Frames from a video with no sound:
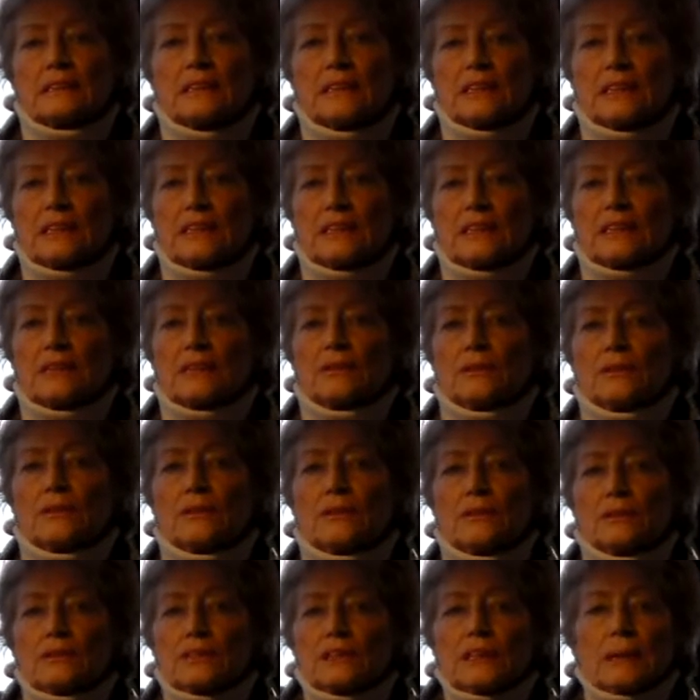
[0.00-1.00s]
ci
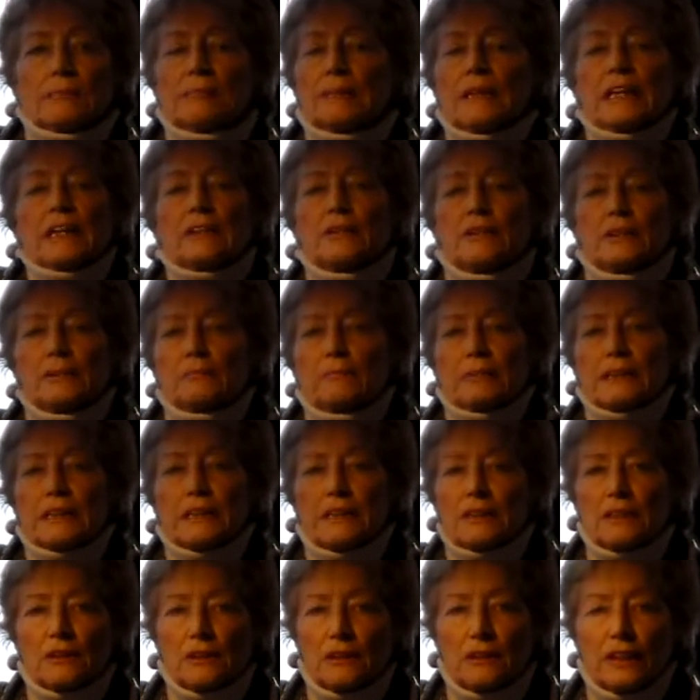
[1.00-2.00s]
siano, sia pieno di
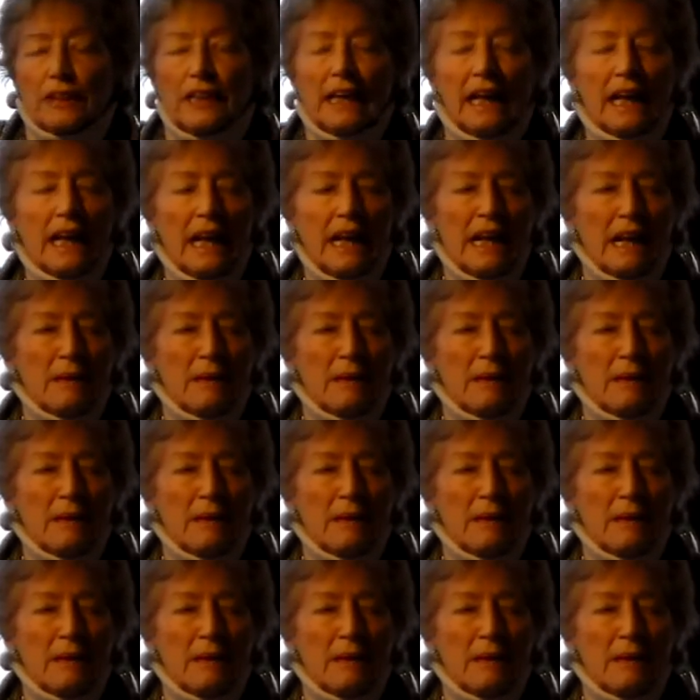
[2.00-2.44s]
pericoli.